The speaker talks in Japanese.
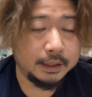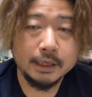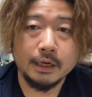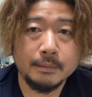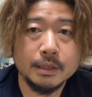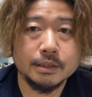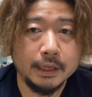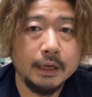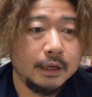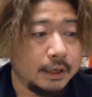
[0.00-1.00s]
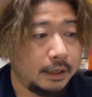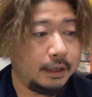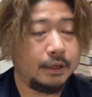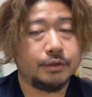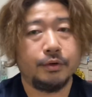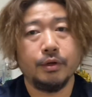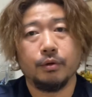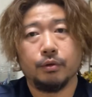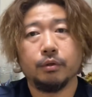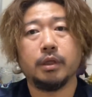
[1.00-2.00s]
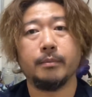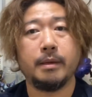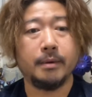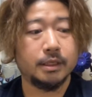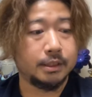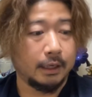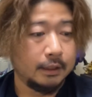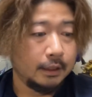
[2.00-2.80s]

になりますね。えー、そういうのを撮ってみました。